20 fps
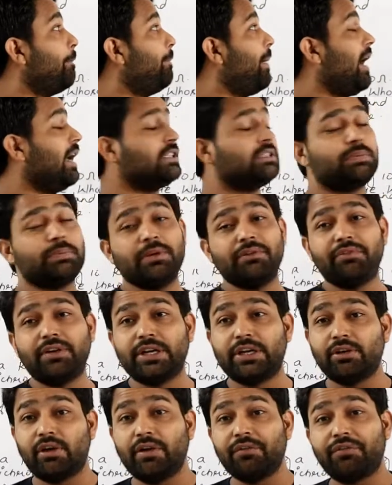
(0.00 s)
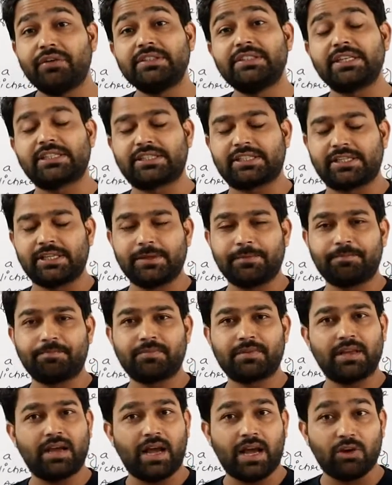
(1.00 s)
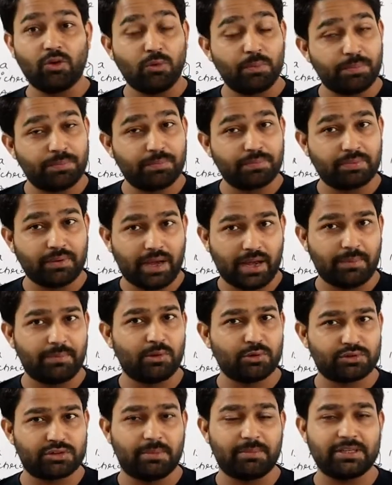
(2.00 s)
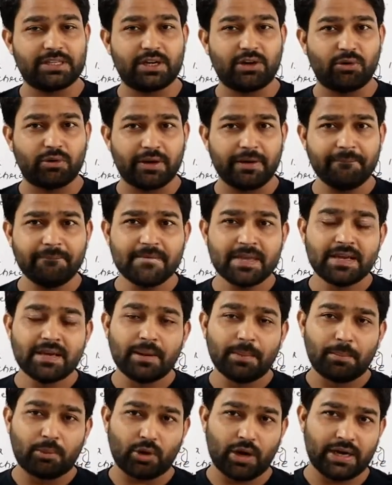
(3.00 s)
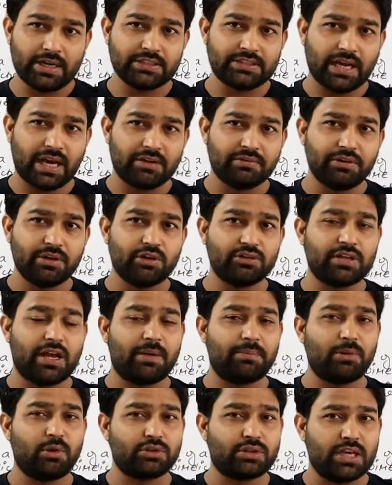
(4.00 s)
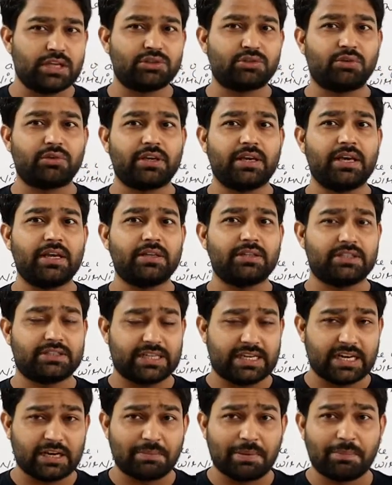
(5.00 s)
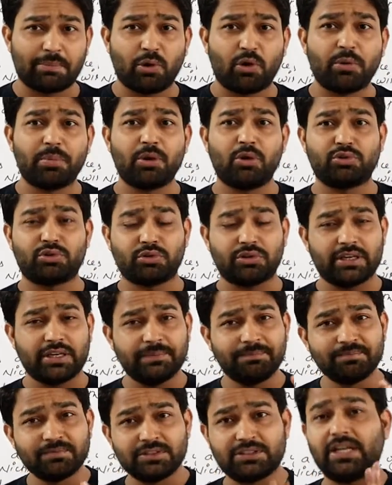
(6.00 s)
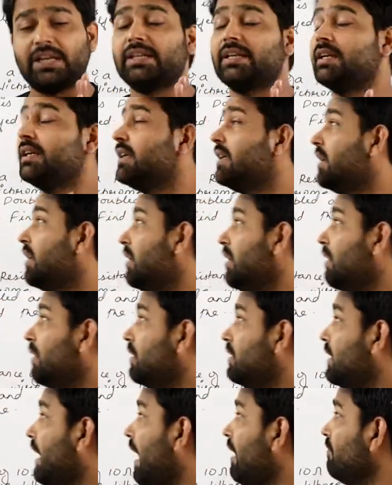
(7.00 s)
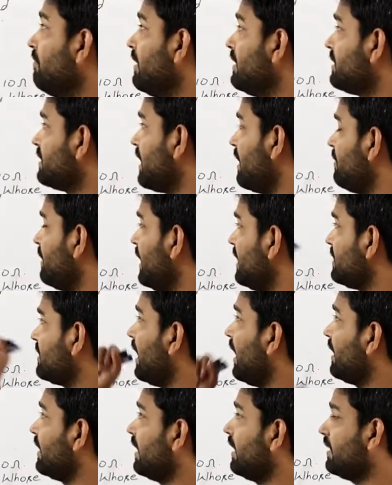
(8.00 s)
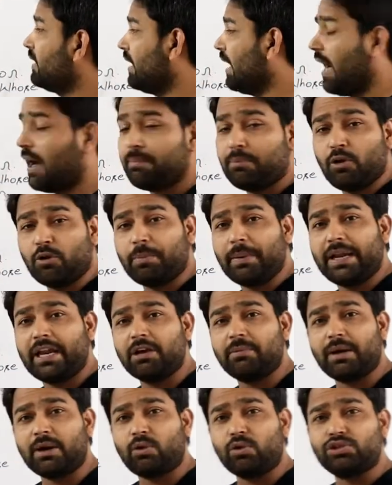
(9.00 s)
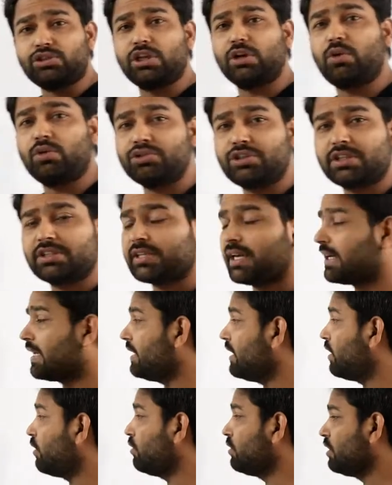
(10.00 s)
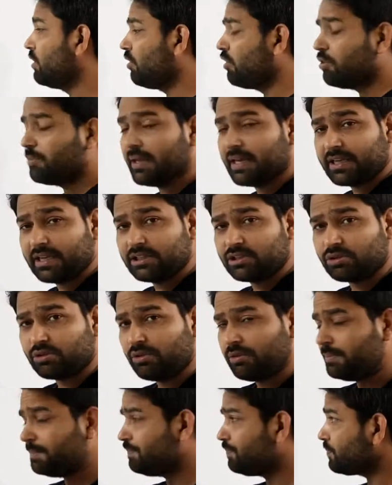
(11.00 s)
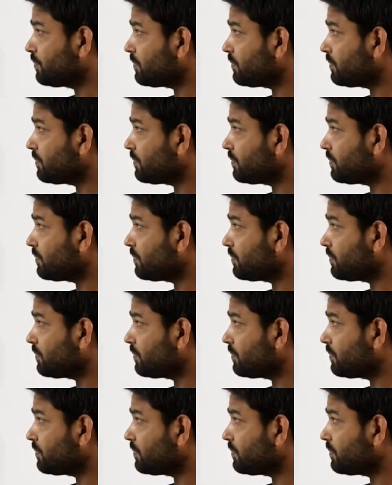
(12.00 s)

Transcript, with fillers: पांचवी वीडियो है फिजिक्स की आई होप आप लोग समझ रहे होंगे पुरानी चार वीडियोज आप लोग देख चुके हैं चैनल पर अपलोड भी हो चुकी है चलिए टाइम वेस्ट किए बिना स्टार्ट करते हैं आप लोग पहले एक बार खुद से कोशिश करके देखो तीनों न्यूमेरिकल्स को